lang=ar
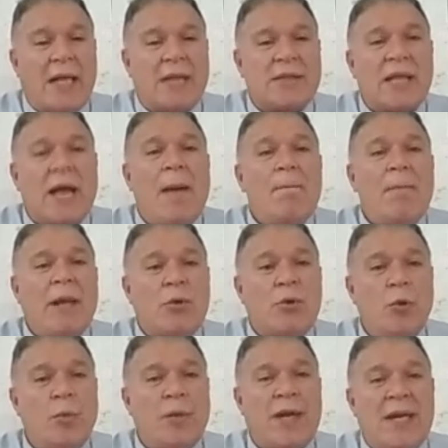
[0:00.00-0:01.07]
الطامة
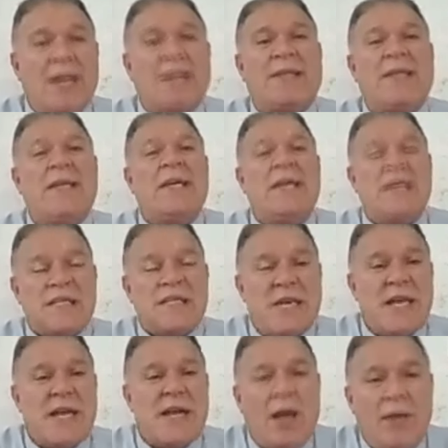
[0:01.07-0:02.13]
الكبرى التي
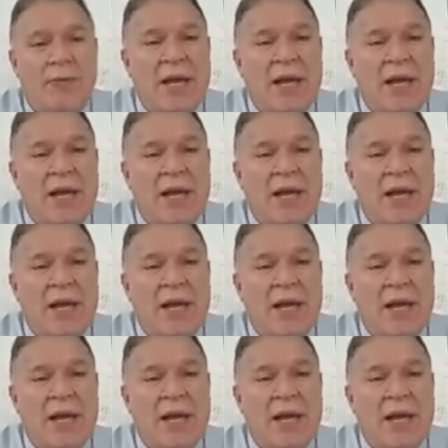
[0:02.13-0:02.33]
سيقع